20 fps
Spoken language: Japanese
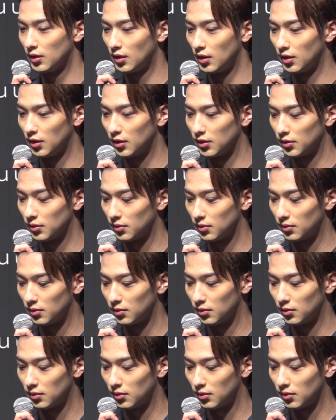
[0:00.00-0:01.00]
結
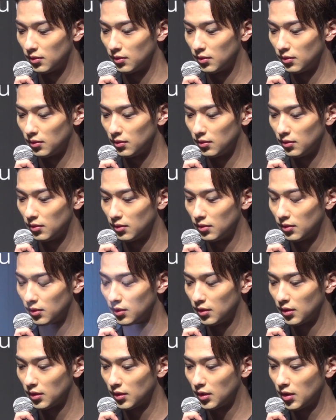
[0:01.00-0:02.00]
構
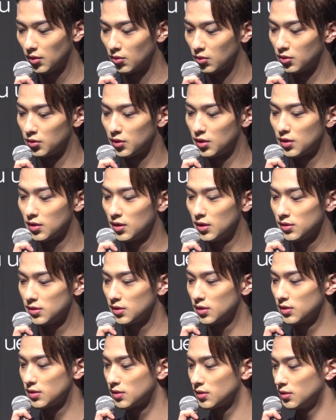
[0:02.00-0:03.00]
口数
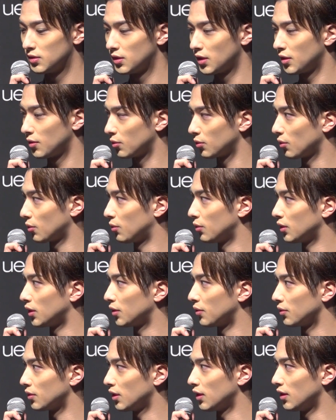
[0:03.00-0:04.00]
が少ない男な
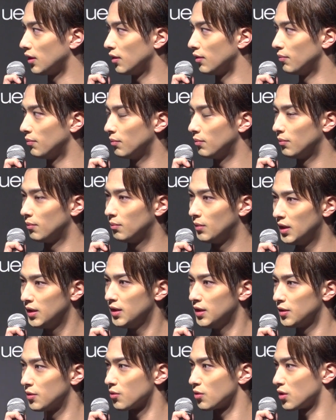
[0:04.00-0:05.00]
ので目
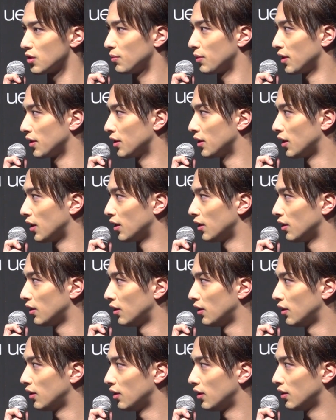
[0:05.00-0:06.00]
での芝居が
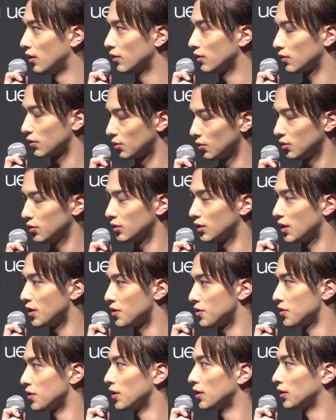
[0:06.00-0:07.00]
すごく
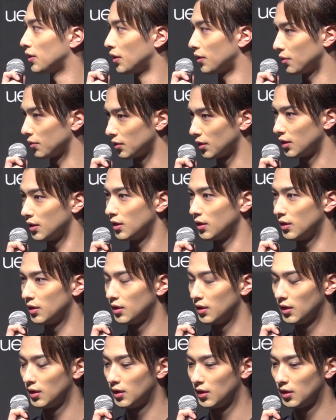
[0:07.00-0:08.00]
大事だったので、
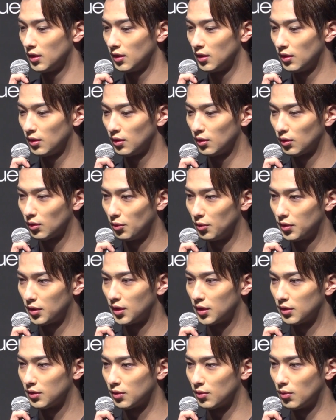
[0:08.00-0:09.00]
とに
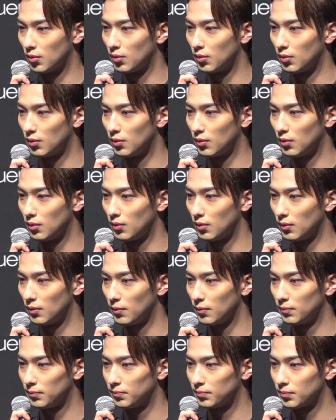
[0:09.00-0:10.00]
かくこう
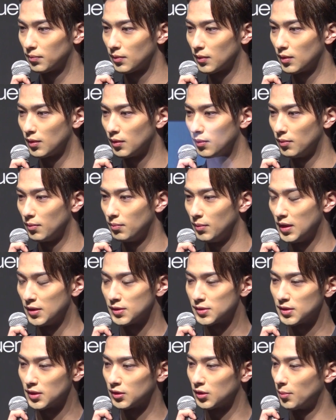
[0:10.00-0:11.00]

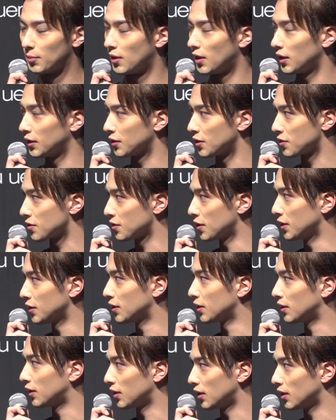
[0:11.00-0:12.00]
メイクさんとも話し合い
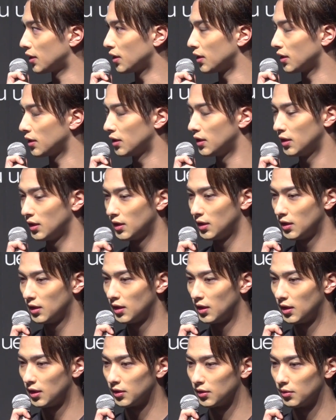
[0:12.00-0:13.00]
ながら
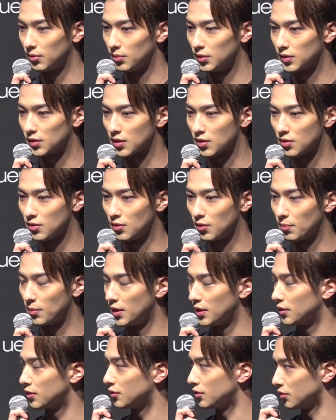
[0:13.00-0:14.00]
武蔵の
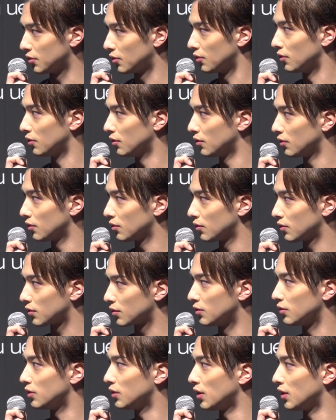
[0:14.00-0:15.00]
メイクを
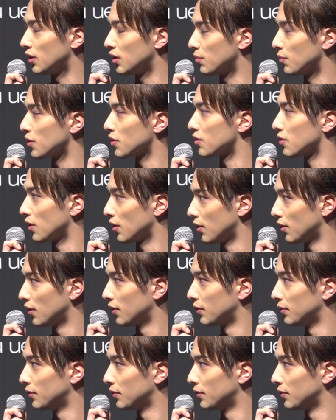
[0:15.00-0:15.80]
作っていきました。